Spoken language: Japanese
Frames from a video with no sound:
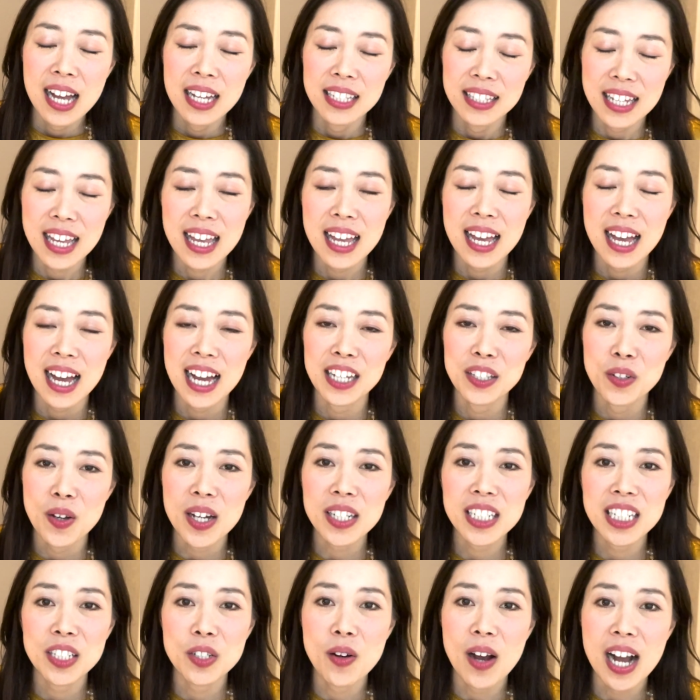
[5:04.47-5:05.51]
ねあの
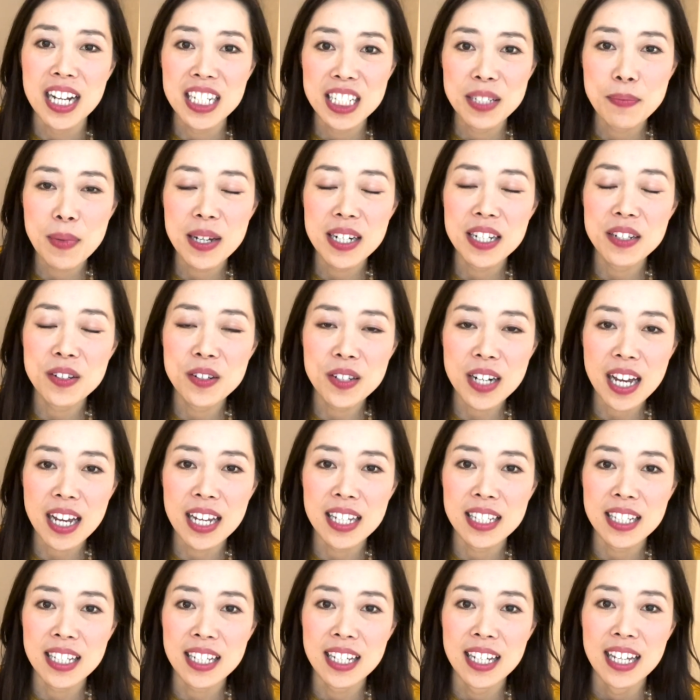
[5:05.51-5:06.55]
秋の始まりくらい
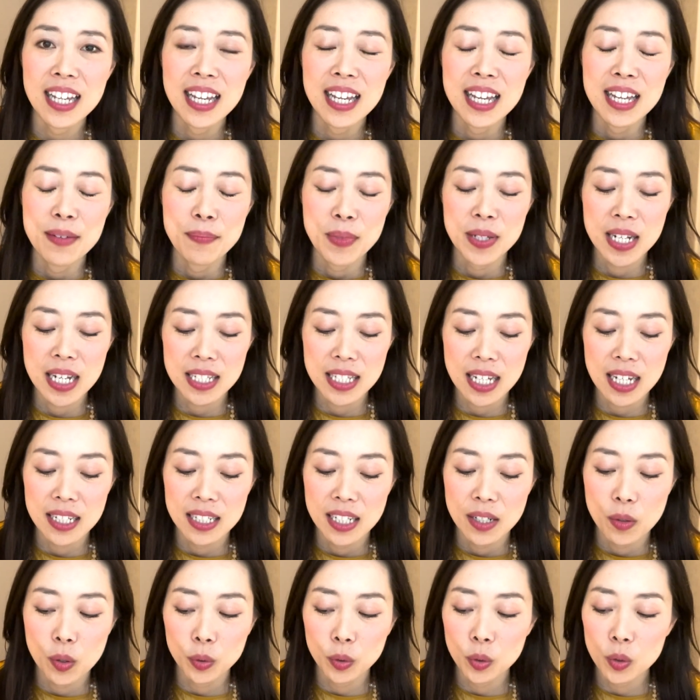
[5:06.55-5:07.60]
に皆さんに
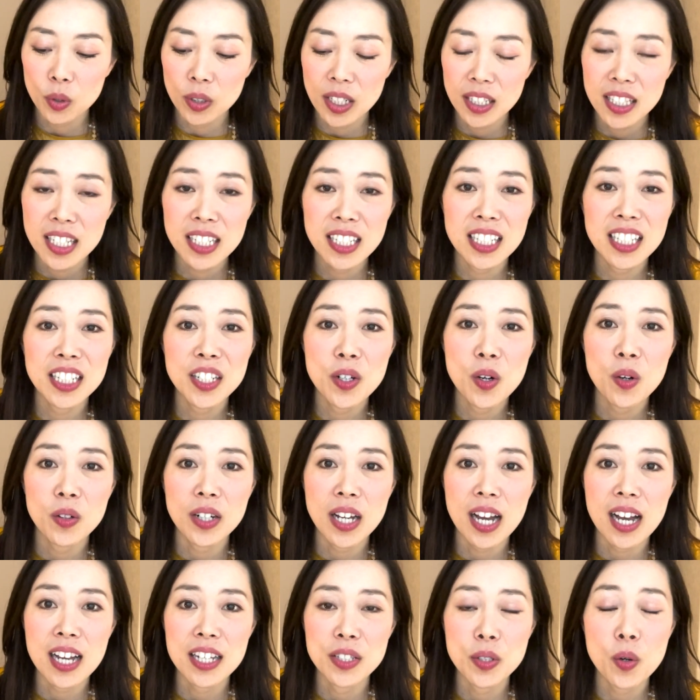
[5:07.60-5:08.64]
お届けできるよう
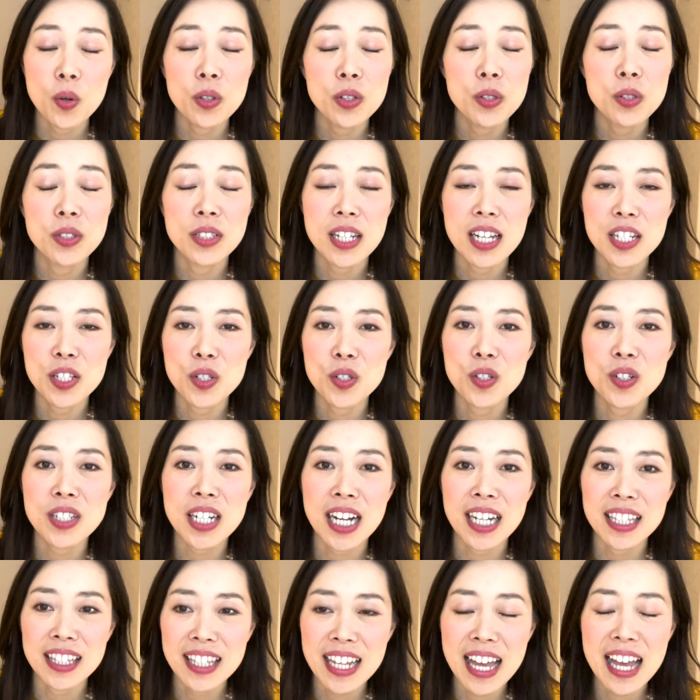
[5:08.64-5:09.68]
なそういうスケジュール
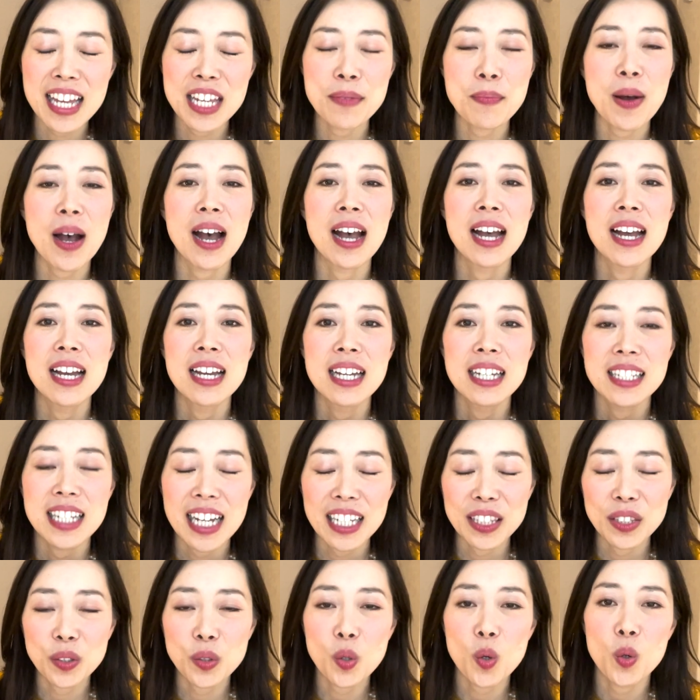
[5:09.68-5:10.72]
感で今やっ
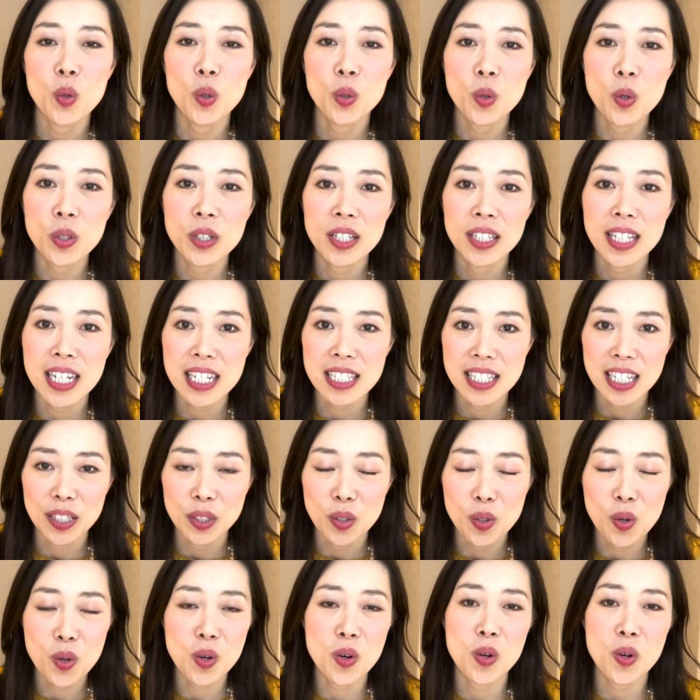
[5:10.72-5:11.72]
と動き出したとこ